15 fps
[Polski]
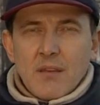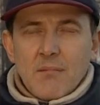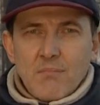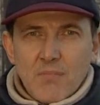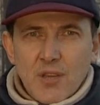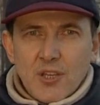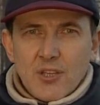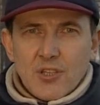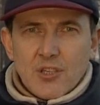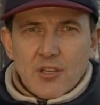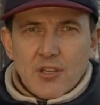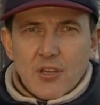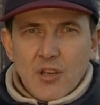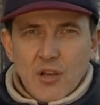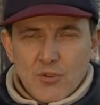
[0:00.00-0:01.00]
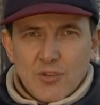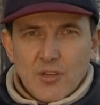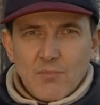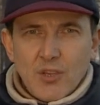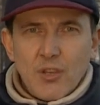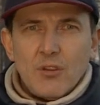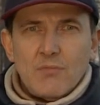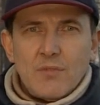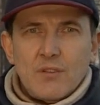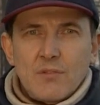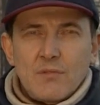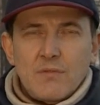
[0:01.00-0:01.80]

Milicz 8 km.